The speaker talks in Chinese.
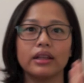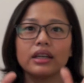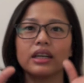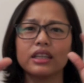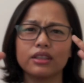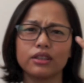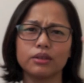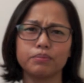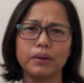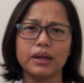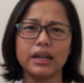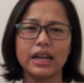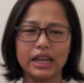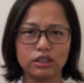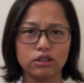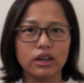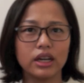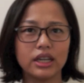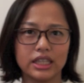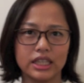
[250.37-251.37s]
那个本来
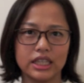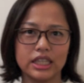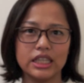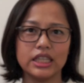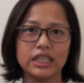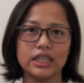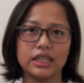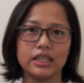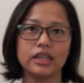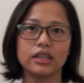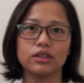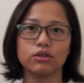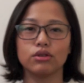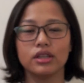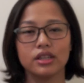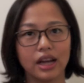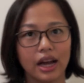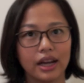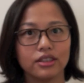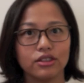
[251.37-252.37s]
就很吸睛了，所
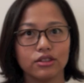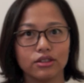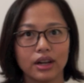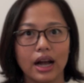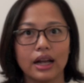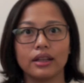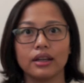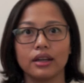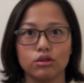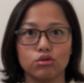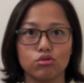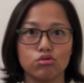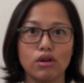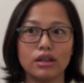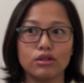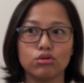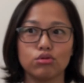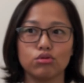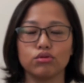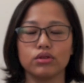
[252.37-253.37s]
以小孩子就看得很
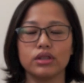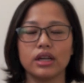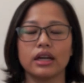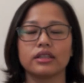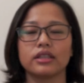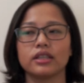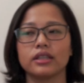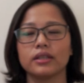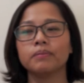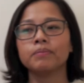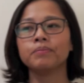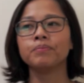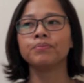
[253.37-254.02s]
专注这样子。